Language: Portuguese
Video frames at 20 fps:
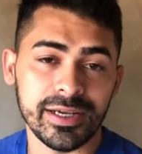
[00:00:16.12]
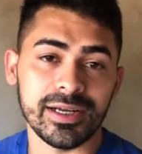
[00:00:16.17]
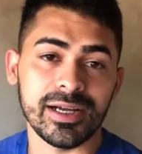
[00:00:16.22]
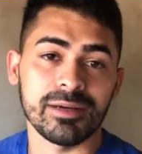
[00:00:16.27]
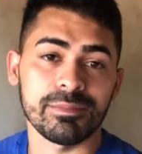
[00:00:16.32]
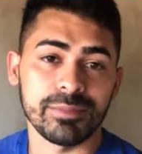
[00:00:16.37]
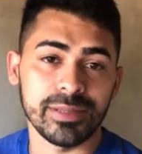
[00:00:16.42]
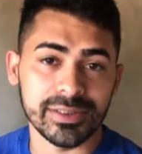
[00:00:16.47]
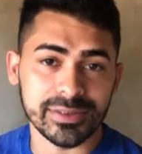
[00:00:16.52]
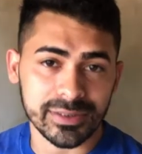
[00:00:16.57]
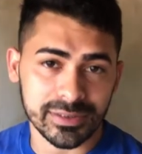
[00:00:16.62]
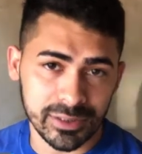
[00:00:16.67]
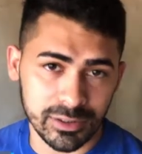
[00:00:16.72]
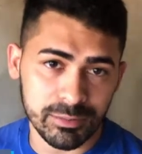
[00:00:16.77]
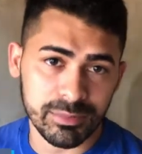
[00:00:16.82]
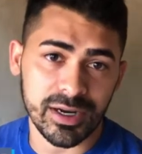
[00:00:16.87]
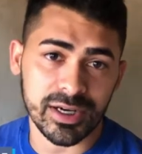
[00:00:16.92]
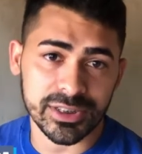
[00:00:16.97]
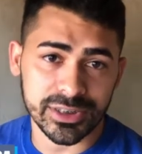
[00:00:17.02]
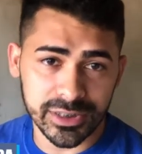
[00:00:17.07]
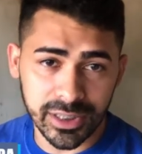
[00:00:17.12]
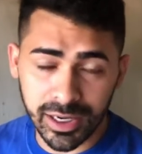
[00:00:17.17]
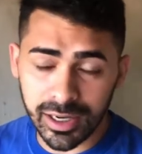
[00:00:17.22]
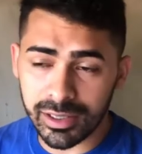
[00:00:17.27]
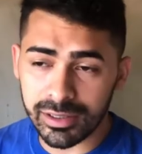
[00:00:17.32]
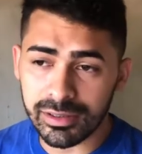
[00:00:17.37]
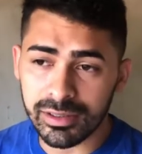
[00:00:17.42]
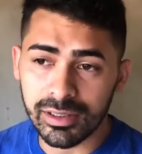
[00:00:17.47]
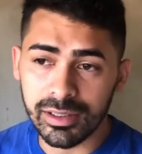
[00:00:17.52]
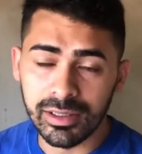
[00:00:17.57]
a cabeça, não
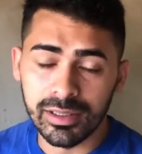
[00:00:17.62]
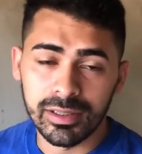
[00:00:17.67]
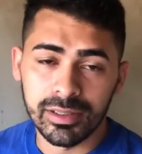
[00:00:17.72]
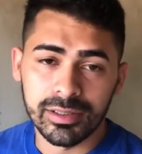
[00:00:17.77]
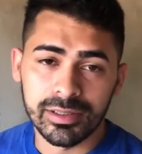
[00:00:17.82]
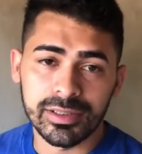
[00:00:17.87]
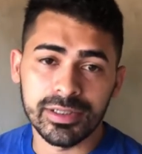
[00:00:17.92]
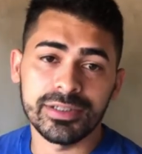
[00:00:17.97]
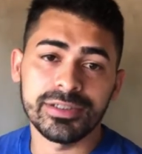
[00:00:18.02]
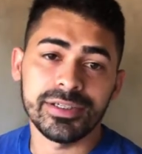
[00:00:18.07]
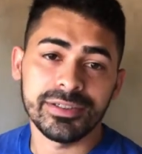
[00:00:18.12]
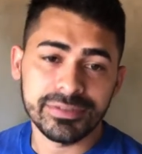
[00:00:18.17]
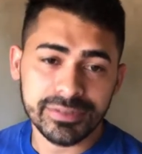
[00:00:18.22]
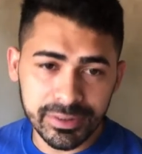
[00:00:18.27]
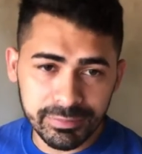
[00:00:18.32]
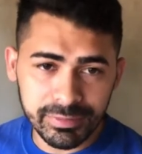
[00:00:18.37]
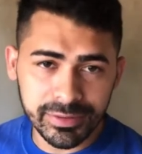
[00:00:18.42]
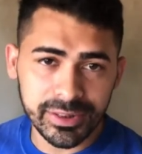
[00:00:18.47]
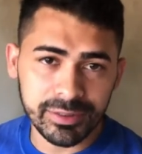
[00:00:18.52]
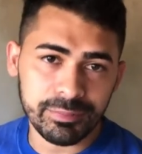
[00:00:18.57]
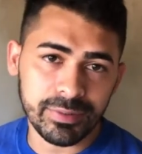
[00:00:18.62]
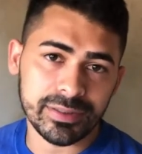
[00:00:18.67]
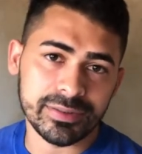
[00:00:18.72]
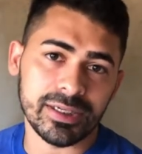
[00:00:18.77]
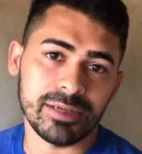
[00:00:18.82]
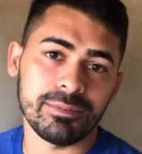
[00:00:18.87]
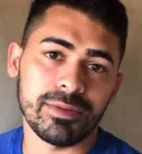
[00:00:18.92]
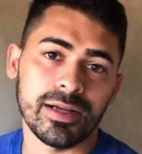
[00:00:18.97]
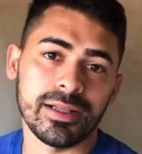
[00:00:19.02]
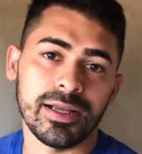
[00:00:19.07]
baixar. E a gente estamos aqui para
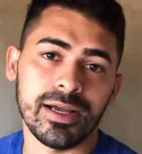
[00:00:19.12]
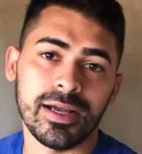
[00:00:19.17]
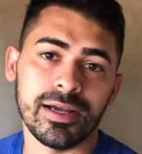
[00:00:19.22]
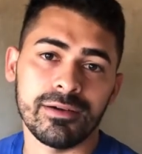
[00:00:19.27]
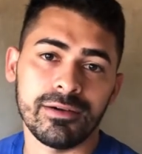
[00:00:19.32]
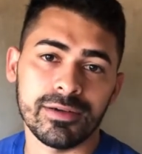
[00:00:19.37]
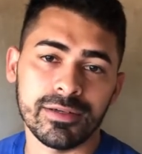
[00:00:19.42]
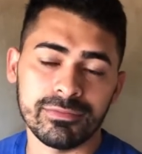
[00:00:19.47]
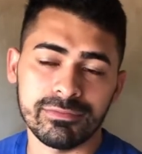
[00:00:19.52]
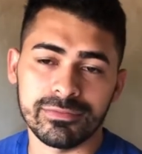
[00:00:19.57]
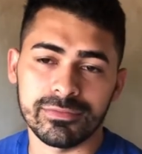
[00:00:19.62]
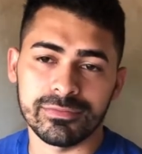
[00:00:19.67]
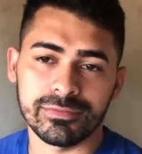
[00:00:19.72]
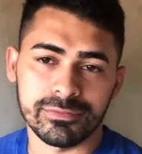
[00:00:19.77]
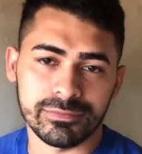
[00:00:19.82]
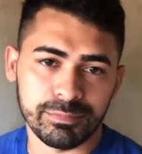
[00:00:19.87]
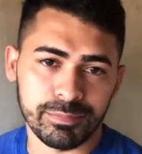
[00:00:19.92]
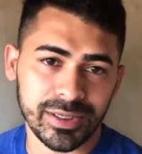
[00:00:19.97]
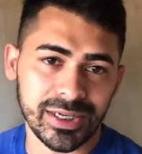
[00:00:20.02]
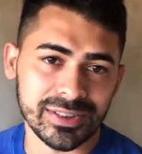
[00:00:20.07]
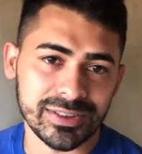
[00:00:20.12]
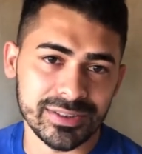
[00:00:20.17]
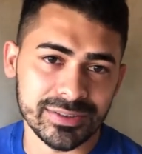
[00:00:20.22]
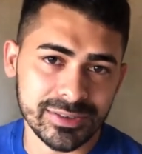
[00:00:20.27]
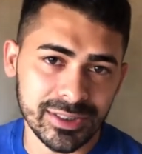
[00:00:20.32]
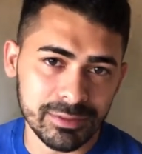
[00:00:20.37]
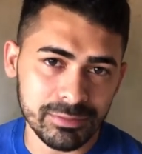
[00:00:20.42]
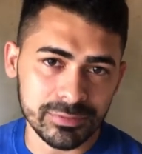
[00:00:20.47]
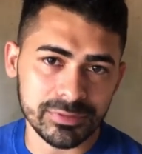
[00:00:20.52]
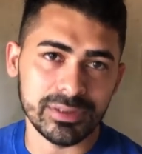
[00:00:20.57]
trabalhar. Agora
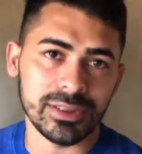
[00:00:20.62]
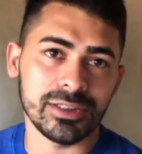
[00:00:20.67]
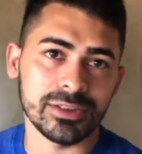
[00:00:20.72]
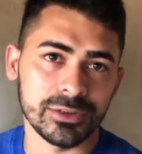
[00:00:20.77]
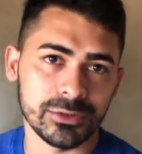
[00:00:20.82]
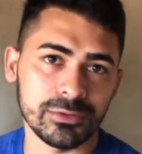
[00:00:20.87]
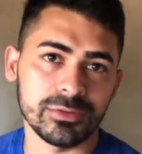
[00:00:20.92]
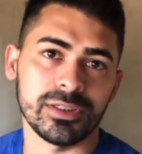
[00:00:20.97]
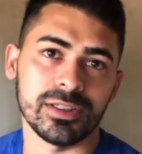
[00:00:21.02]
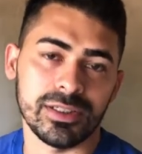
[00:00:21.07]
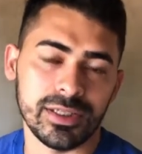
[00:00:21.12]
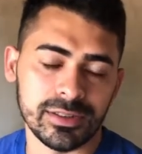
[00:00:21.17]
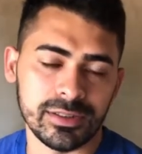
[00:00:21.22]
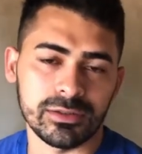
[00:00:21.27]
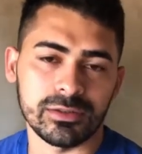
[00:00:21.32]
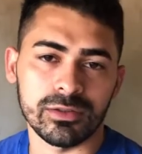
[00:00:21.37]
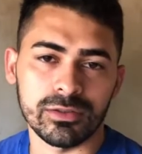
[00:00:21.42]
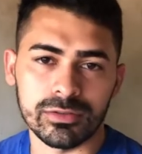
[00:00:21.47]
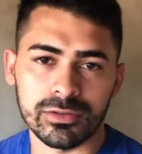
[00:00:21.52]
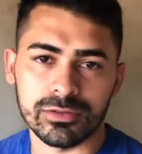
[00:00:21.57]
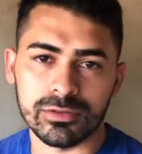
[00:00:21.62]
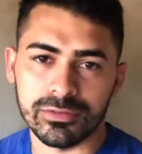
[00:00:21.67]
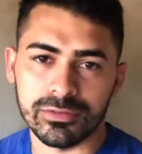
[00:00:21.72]
precisamos de ajuda né, de todos os